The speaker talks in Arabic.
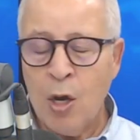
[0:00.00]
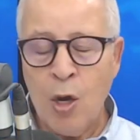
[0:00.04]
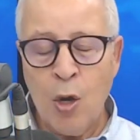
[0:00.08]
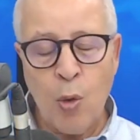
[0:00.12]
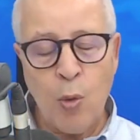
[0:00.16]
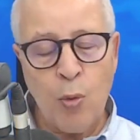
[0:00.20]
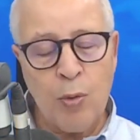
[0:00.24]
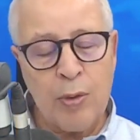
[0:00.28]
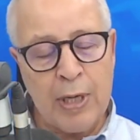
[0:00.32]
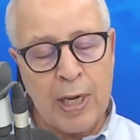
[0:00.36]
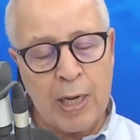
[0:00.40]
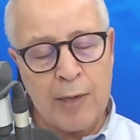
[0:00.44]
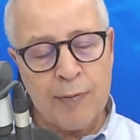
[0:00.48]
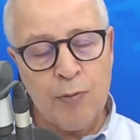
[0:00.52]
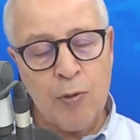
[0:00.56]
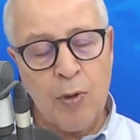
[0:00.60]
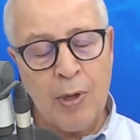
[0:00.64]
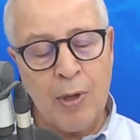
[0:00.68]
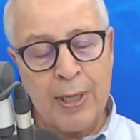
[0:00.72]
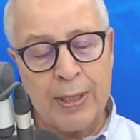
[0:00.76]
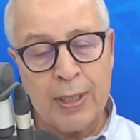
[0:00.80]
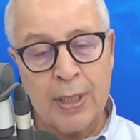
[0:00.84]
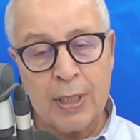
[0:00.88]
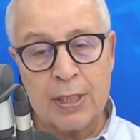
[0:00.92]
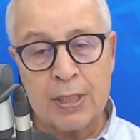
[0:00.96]
ونعرفوا
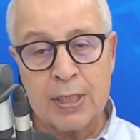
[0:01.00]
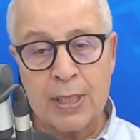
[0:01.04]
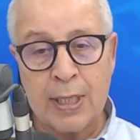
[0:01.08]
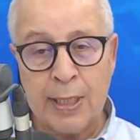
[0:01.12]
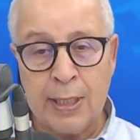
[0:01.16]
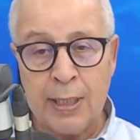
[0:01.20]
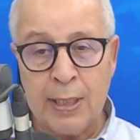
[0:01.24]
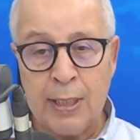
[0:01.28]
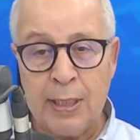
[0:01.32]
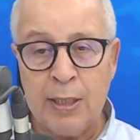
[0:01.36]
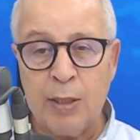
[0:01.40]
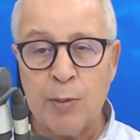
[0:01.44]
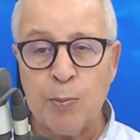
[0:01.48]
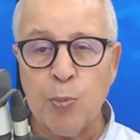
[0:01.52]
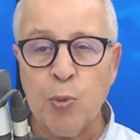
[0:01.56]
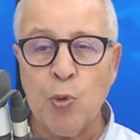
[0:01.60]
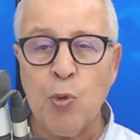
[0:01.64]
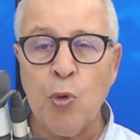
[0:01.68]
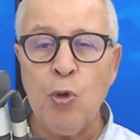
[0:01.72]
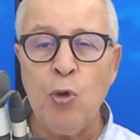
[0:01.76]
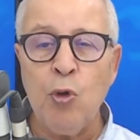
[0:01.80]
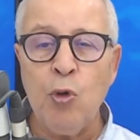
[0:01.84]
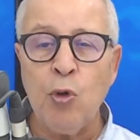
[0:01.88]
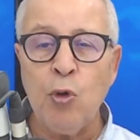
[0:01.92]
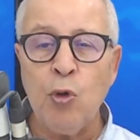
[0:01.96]
احنا الاسرائيليين
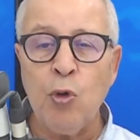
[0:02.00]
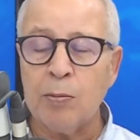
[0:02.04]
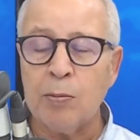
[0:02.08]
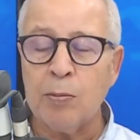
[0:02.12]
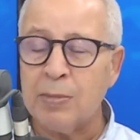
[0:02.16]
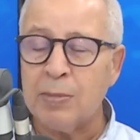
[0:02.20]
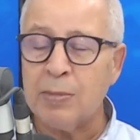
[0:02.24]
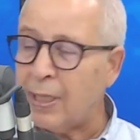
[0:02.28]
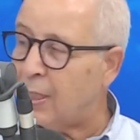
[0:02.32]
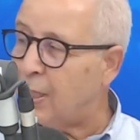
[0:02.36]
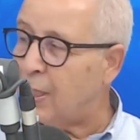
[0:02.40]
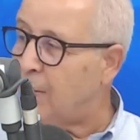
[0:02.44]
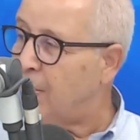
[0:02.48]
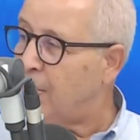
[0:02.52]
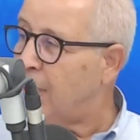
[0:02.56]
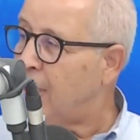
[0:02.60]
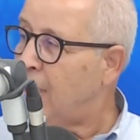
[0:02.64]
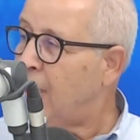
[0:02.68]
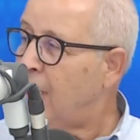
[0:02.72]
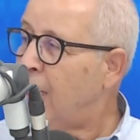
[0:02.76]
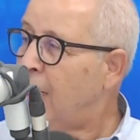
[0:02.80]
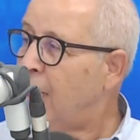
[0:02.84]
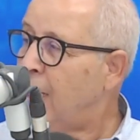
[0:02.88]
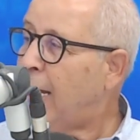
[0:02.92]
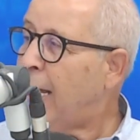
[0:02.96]
كلهم تقريبا
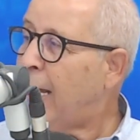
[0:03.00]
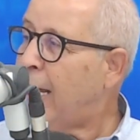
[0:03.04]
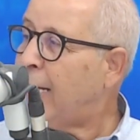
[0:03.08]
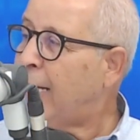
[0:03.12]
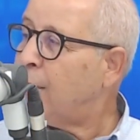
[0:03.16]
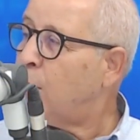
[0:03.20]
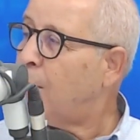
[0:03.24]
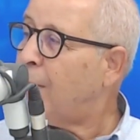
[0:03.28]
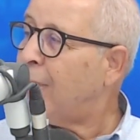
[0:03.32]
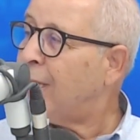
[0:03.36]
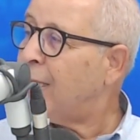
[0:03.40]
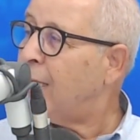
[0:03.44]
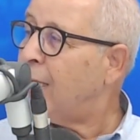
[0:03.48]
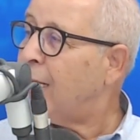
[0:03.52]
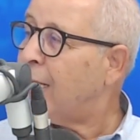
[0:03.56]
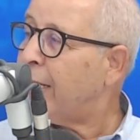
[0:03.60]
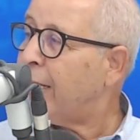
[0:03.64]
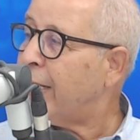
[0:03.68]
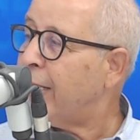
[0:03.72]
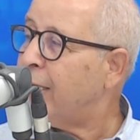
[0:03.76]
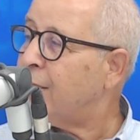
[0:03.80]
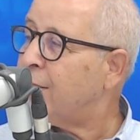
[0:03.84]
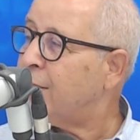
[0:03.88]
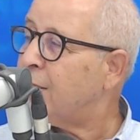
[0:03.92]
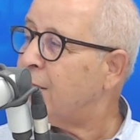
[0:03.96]
عندهم على
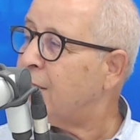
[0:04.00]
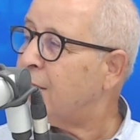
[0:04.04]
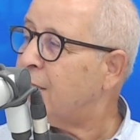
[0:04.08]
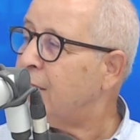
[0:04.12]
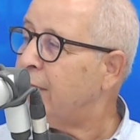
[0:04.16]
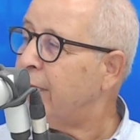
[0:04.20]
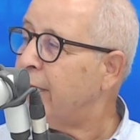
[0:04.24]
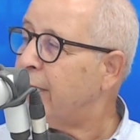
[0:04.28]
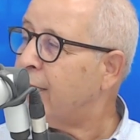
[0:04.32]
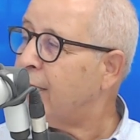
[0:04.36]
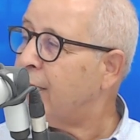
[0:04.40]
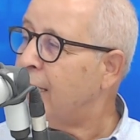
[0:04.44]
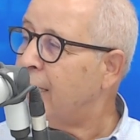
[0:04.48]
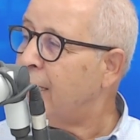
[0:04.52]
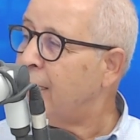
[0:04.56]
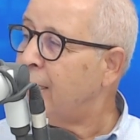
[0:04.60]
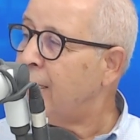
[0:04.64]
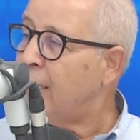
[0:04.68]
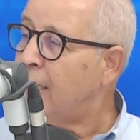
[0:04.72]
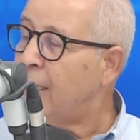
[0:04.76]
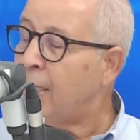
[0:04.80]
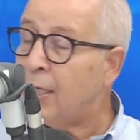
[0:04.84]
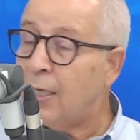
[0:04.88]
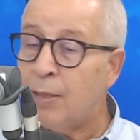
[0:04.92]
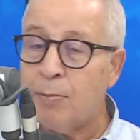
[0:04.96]
الاقل جنسيه
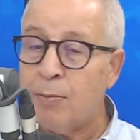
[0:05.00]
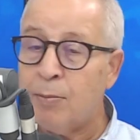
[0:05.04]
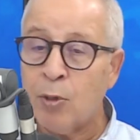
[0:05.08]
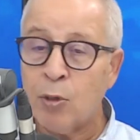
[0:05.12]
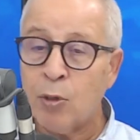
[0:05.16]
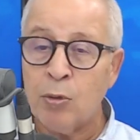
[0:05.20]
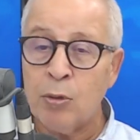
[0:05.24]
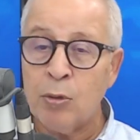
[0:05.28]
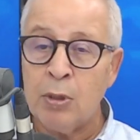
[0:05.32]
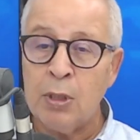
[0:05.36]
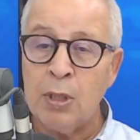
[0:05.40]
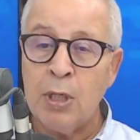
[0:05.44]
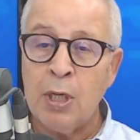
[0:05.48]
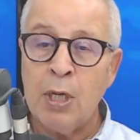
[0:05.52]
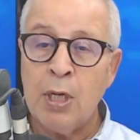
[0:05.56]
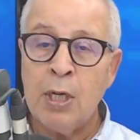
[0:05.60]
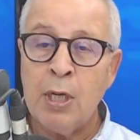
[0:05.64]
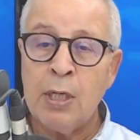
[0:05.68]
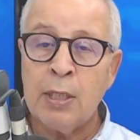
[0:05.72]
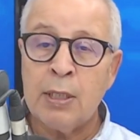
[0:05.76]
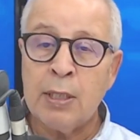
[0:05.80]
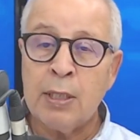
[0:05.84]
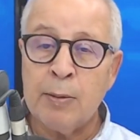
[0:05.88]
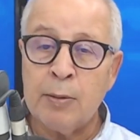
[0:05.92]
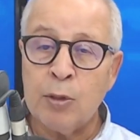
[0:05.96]
ثانيه ان لم يكن
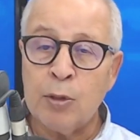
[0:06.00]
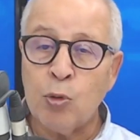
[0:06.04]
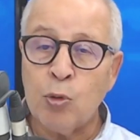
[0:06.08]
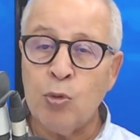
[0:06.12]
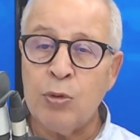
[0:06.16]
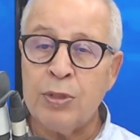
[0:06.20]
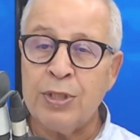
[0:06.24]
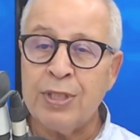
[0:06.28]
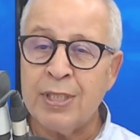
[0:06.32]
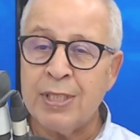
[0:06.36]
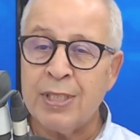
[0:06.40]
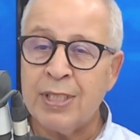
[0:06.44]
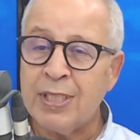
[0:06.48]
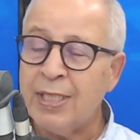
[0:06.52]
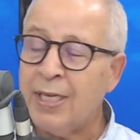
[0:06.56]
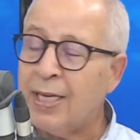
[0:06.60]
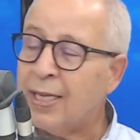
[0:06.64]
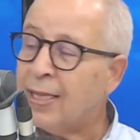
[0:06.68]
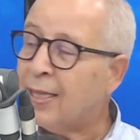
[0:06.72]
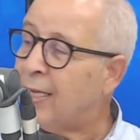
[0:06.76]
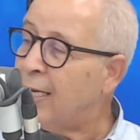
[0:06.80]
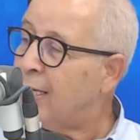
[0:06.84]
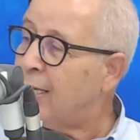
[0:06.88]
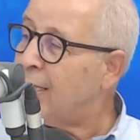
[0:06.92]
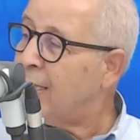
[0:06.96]
لازم تكون جنسيه
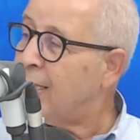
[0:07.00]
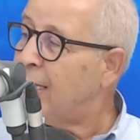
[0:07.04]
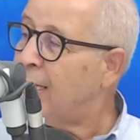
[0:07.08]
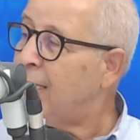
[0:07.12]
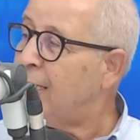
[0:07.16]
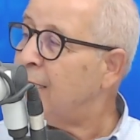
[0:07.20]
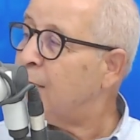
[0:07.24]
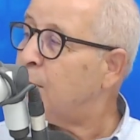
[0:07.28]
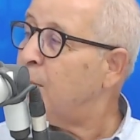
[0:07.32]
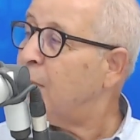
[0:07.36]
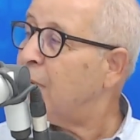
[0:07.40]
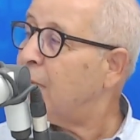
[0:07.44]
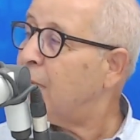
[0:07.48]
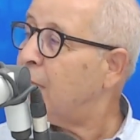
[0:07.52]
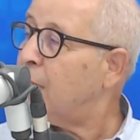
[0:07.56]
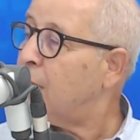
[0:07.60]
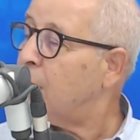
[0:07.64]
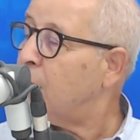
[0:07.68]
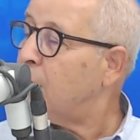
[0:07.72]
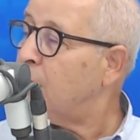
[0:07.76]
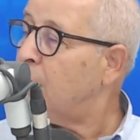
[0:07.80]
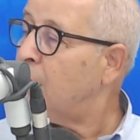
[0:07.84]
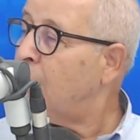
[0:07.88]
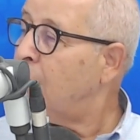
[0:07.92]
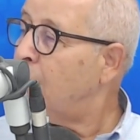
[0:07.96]
ثالثه اللي
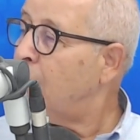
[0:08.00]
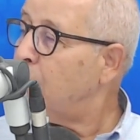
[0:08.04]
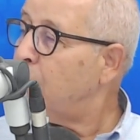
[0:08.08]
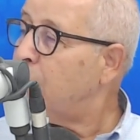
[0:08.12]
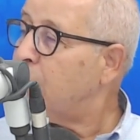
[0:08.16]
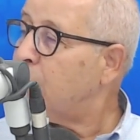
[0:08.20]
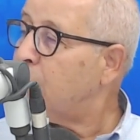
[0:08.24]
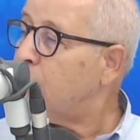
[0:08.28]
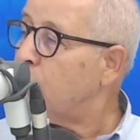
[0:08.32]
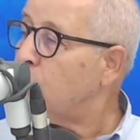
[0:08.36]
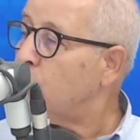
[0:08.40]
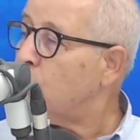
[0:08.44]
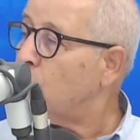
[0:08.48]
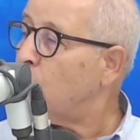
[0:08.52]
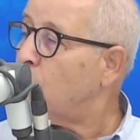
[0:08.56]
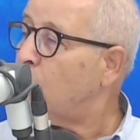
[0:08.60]
تمكنهم باش يزوروا